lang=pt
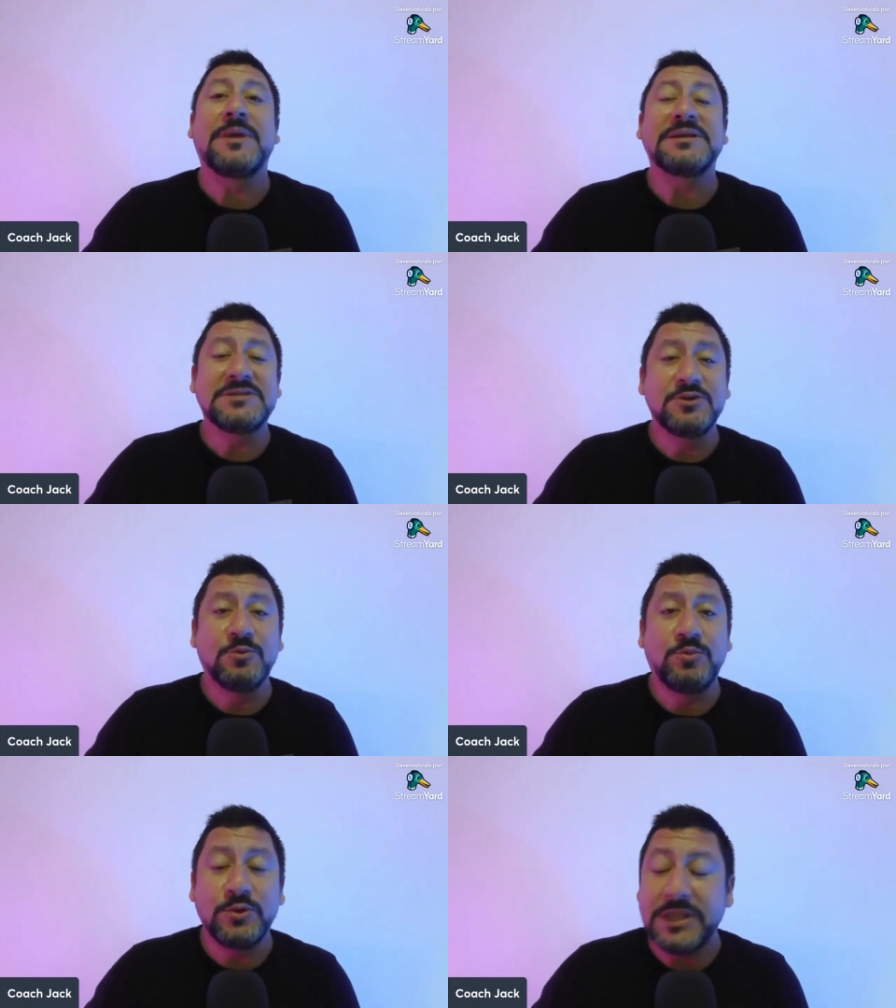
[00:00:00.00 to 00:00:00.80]
Mas se
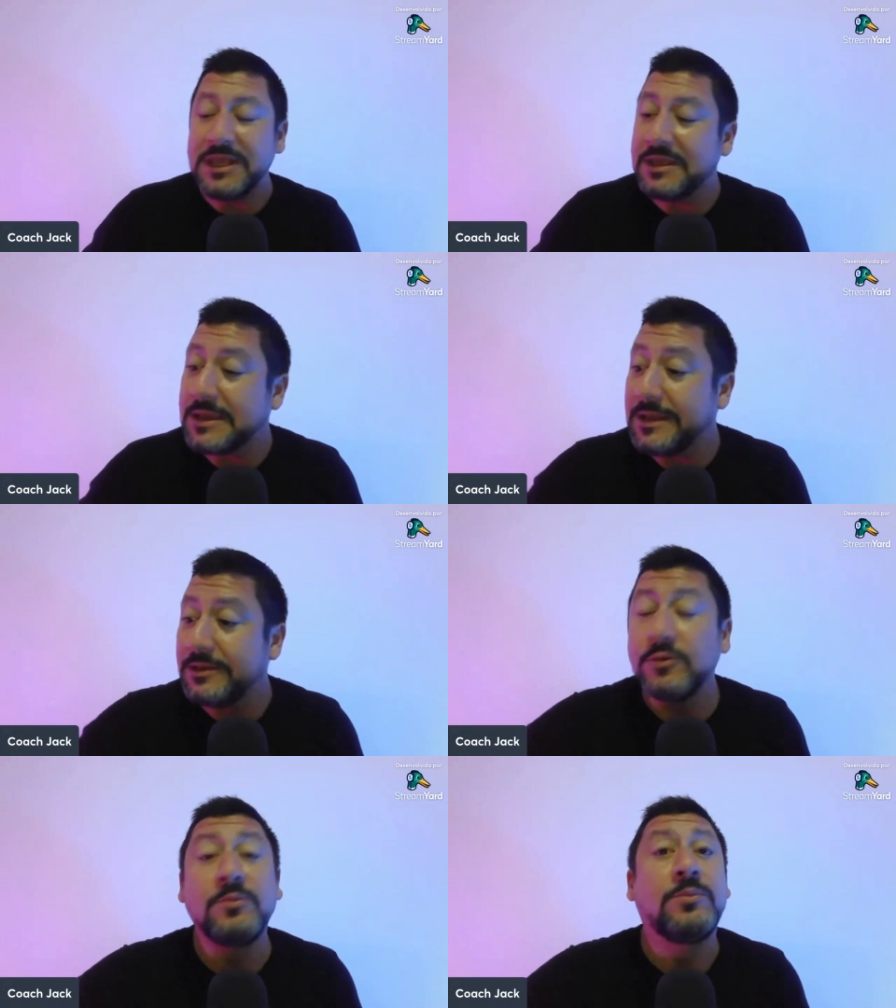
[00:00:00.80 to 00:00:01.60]
não puder, cara,
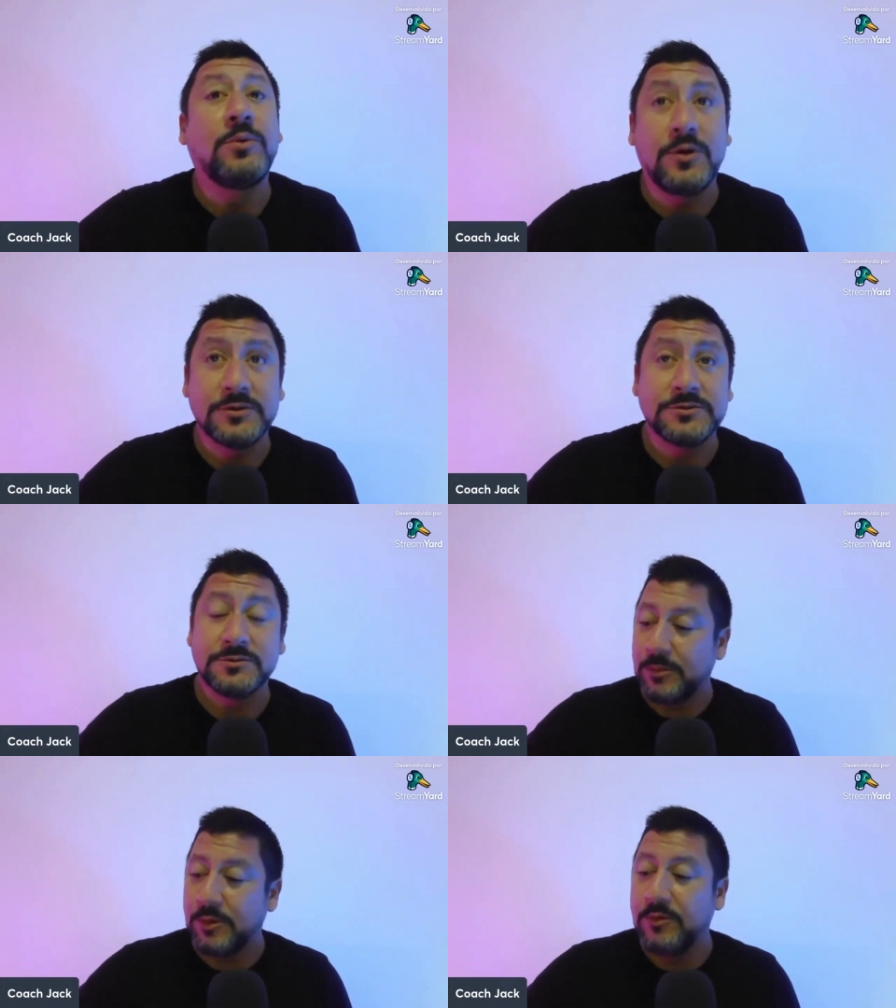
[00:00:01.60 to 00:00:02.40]
não posso, tá
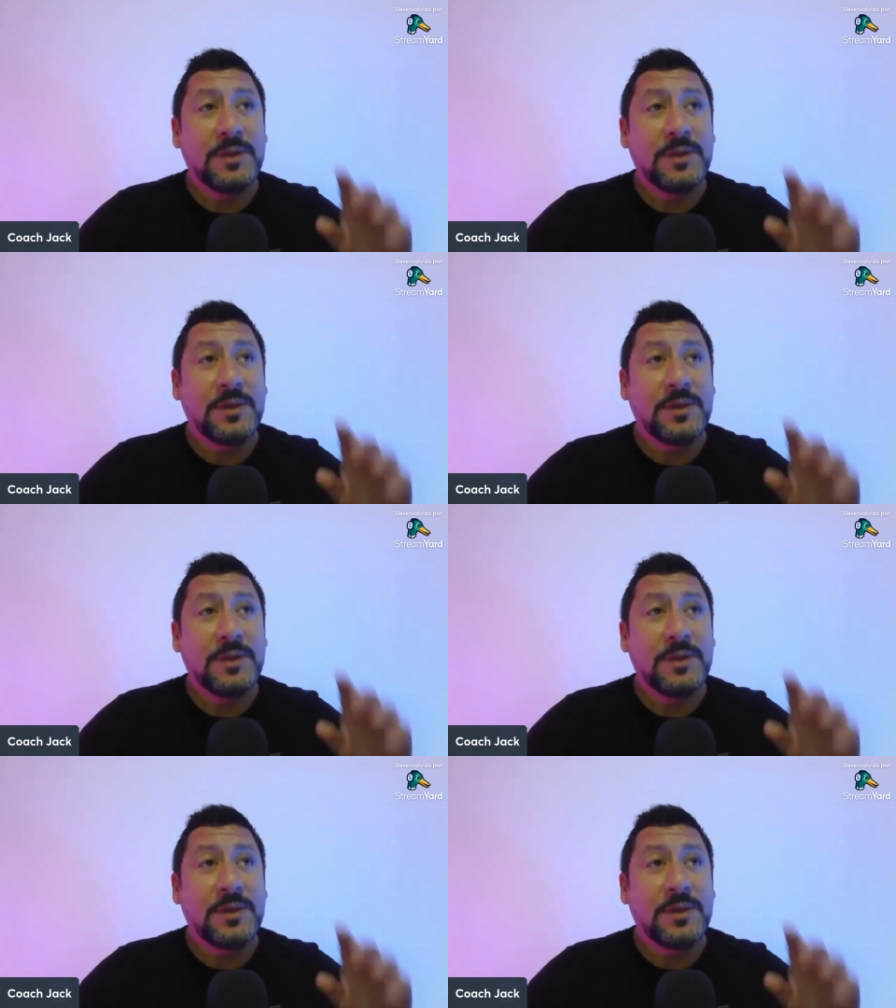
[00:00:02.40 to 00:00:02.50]
bom?